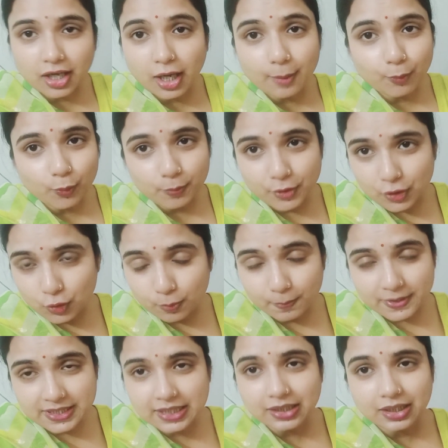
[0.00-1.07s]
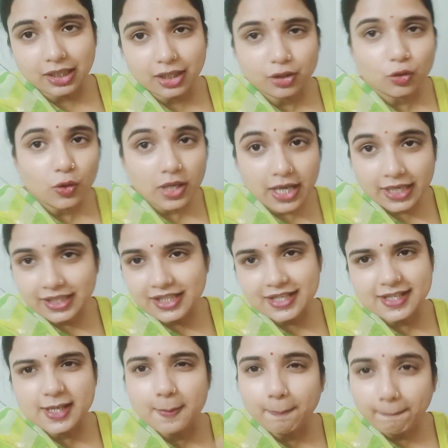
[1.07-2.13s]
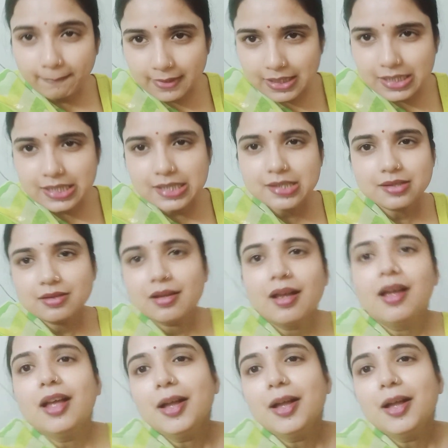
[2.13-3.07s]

अगर आपको वीडियो पसंद आई है तो लाइक कीजिए प्लीज़